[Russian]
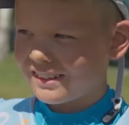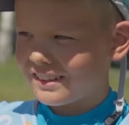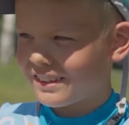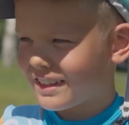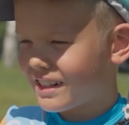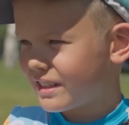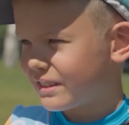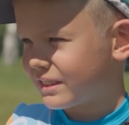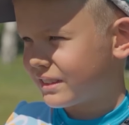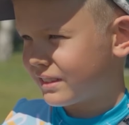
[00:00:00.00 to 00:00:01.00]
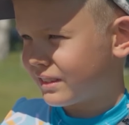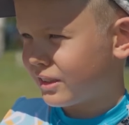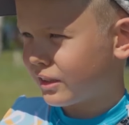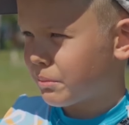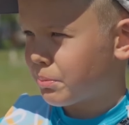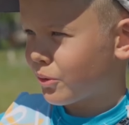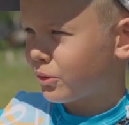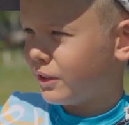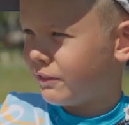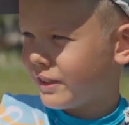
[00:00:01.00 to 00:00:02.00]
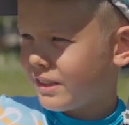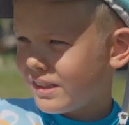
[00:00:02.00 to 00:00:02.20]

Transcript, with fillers: Э, я из Долгопрудного.